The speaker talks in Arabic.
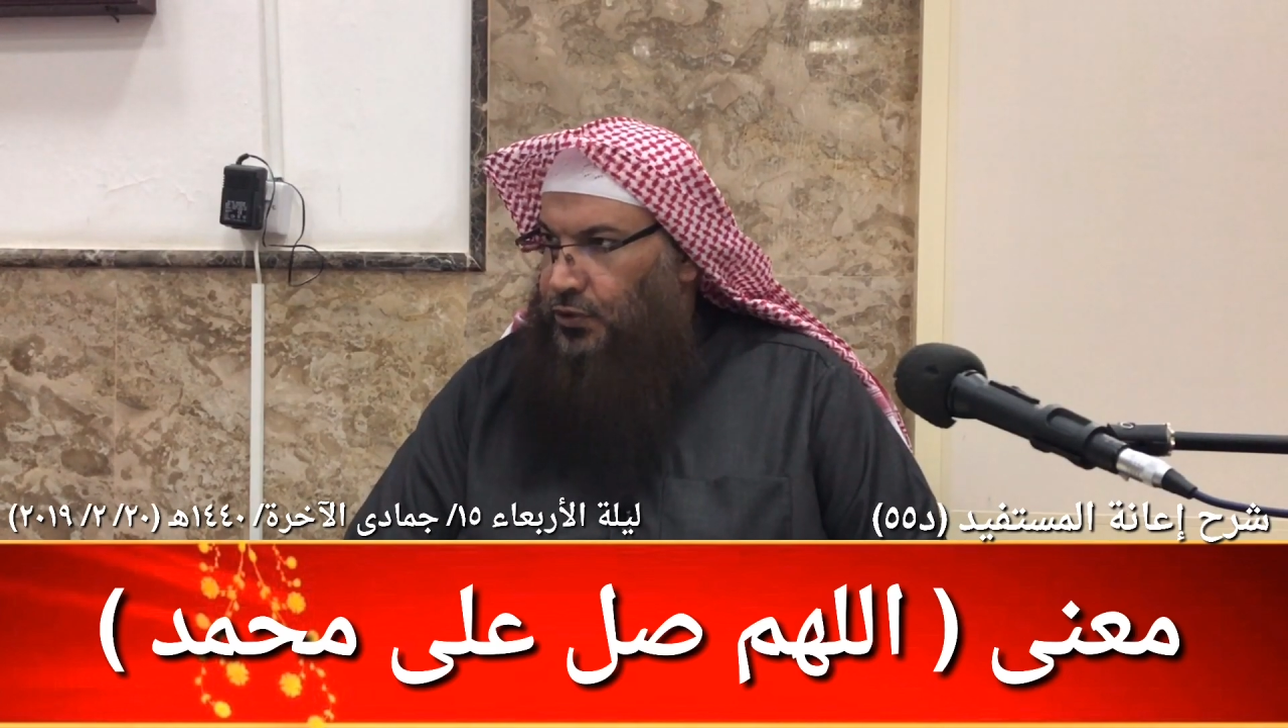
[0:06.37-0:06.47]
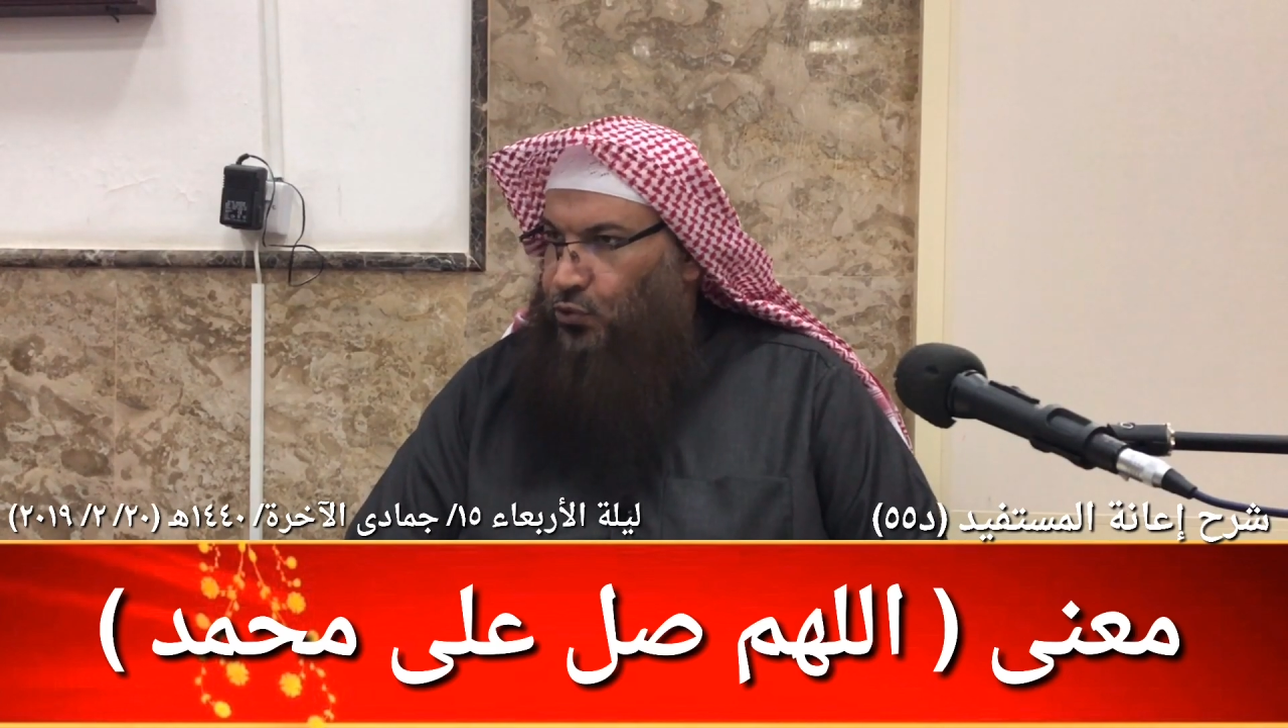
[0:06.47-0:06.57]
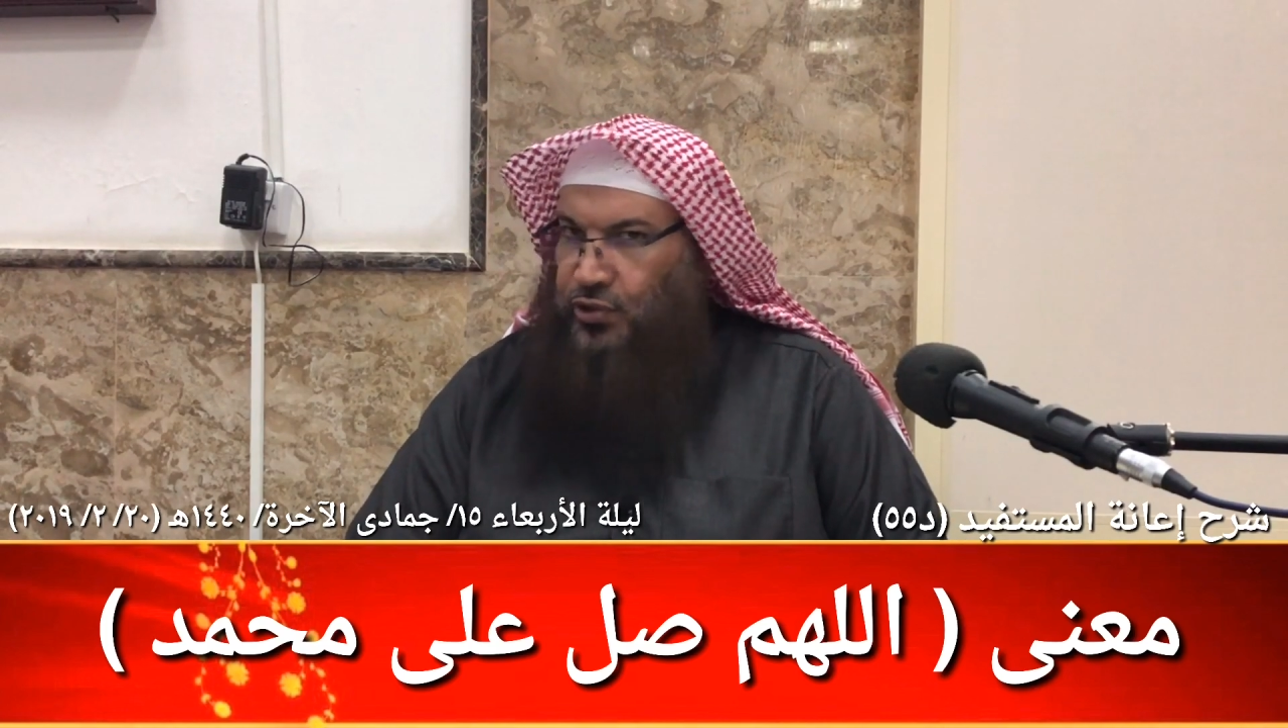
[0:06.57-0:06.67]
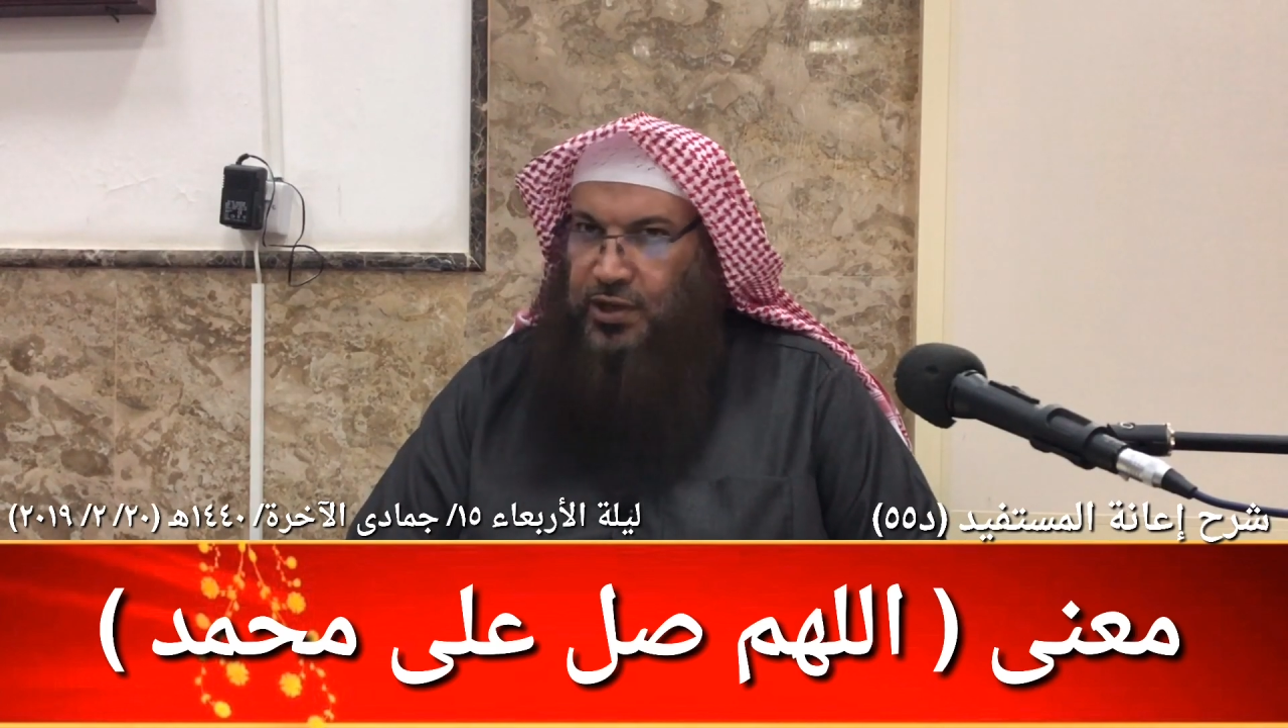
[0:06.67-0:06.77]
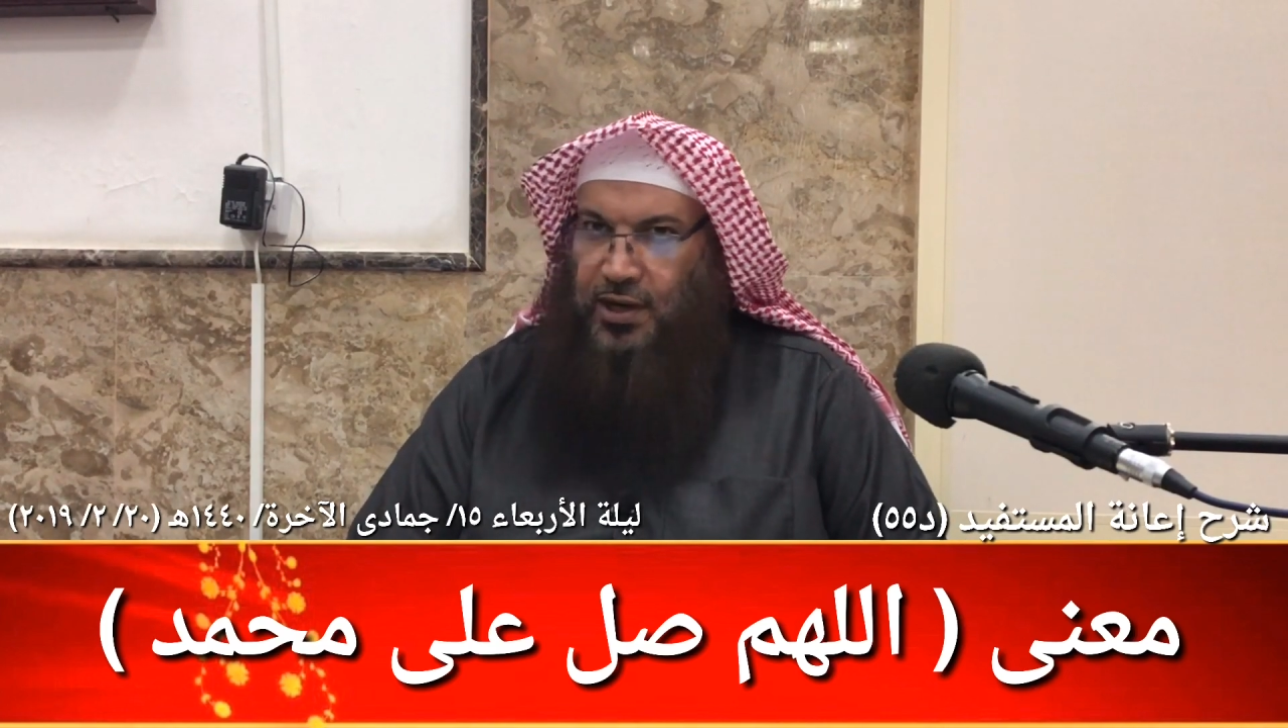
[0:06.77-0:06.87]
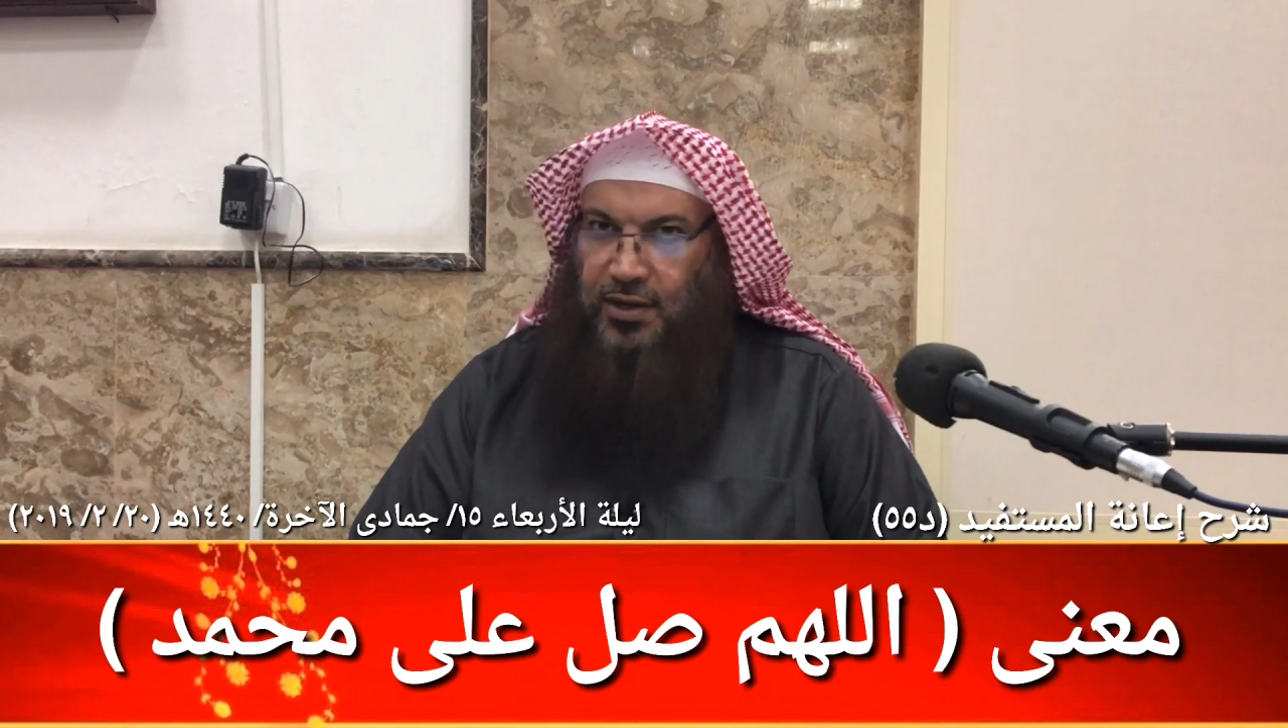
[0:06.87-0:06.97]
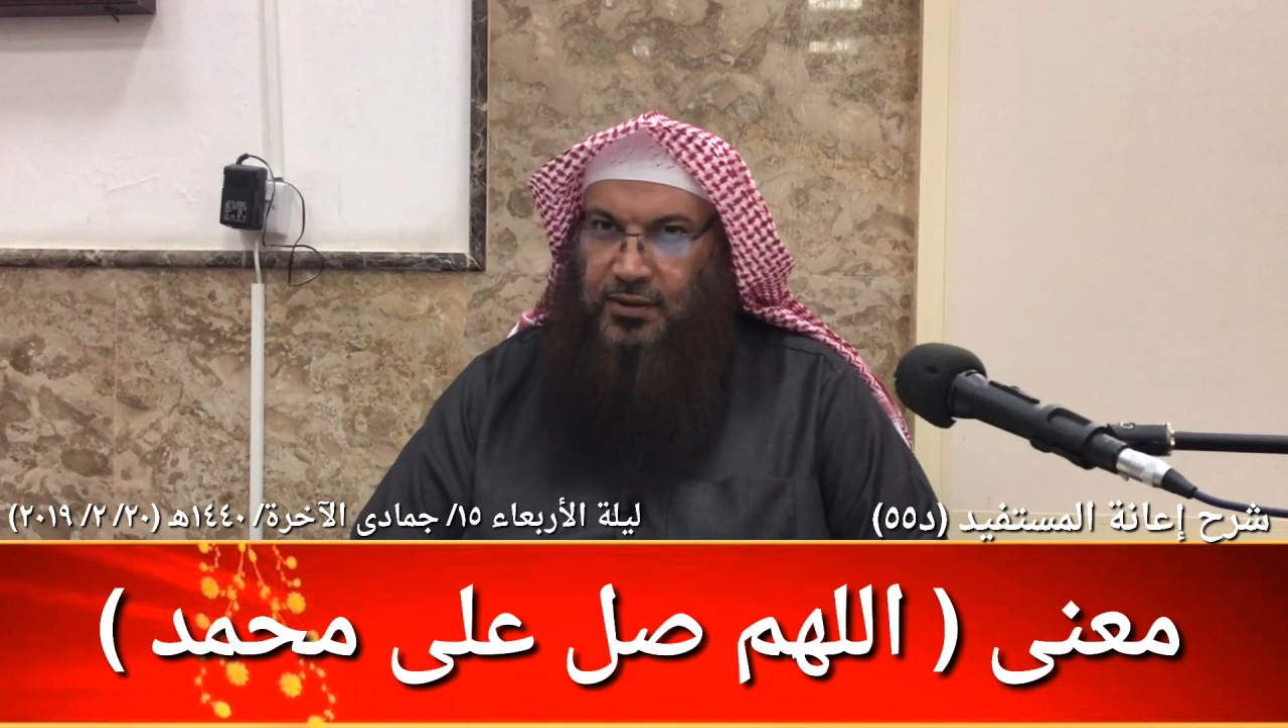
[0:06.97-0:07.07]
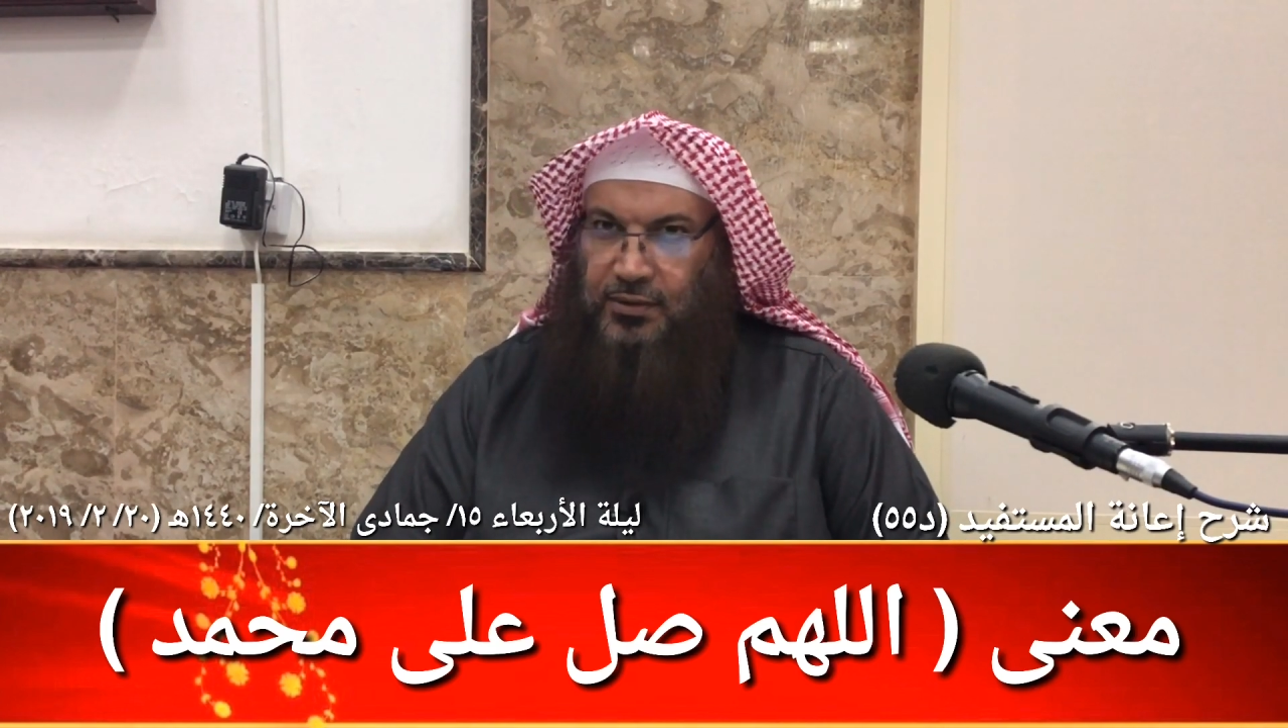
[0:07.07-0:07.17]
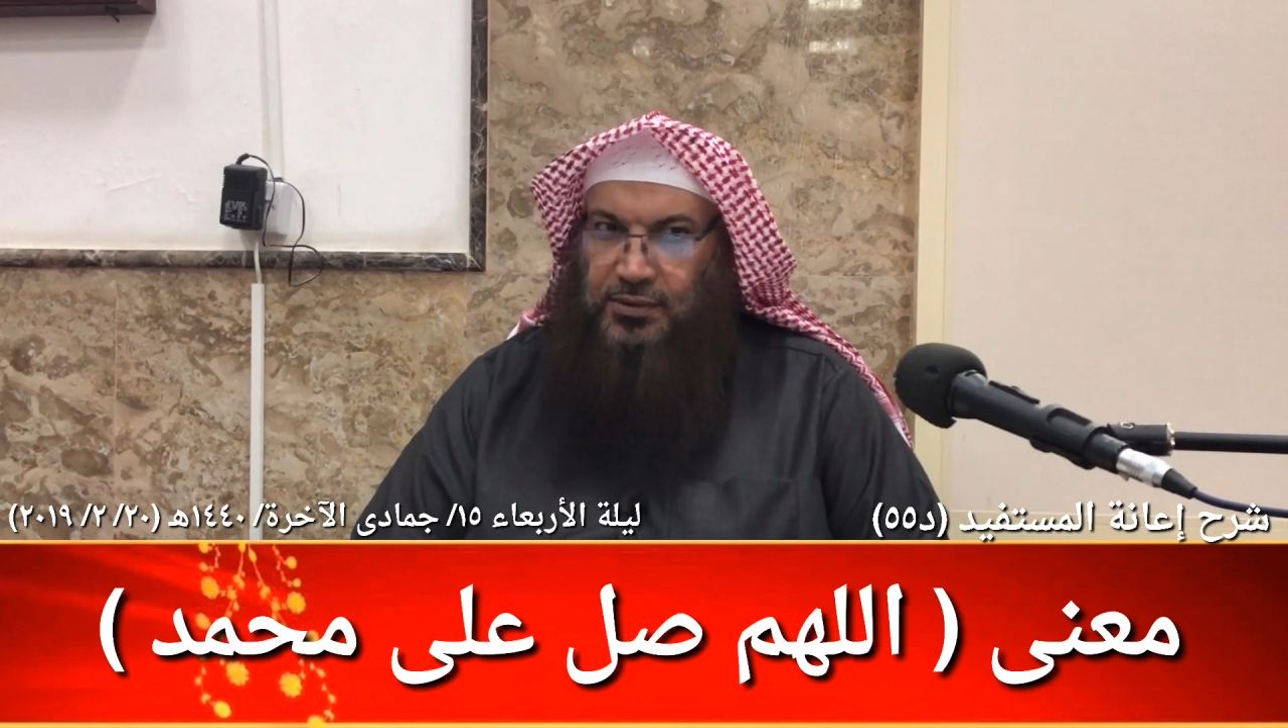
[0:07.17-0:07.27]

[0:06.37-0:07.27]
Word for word: يثني عليه